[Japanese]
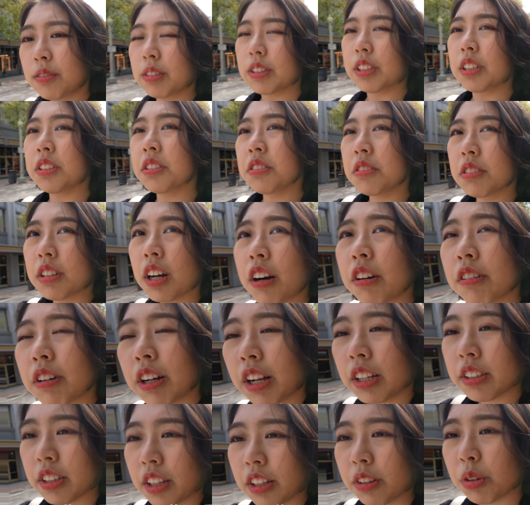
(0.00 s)
私の顔は
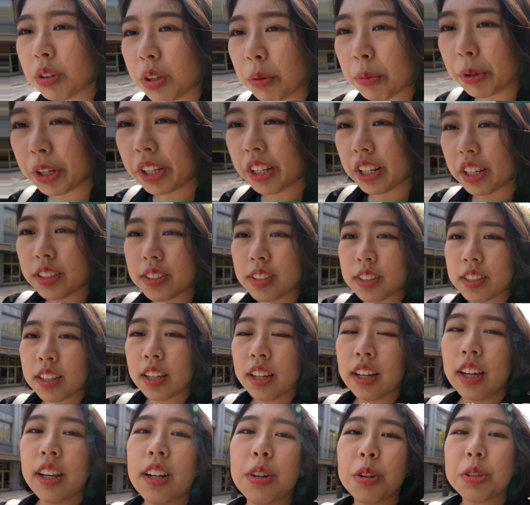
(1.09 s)
なんてどうでもいいんです
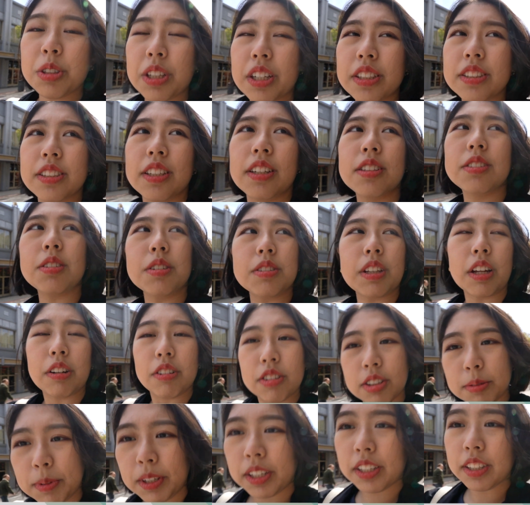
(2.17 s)
ロサンゼルスを楽
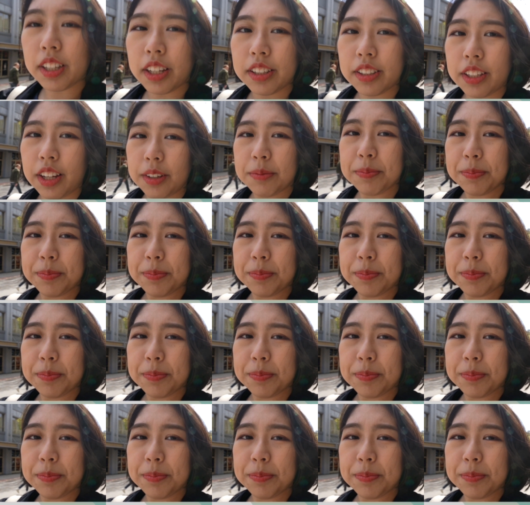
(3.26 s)
しみに来たんでおしゃ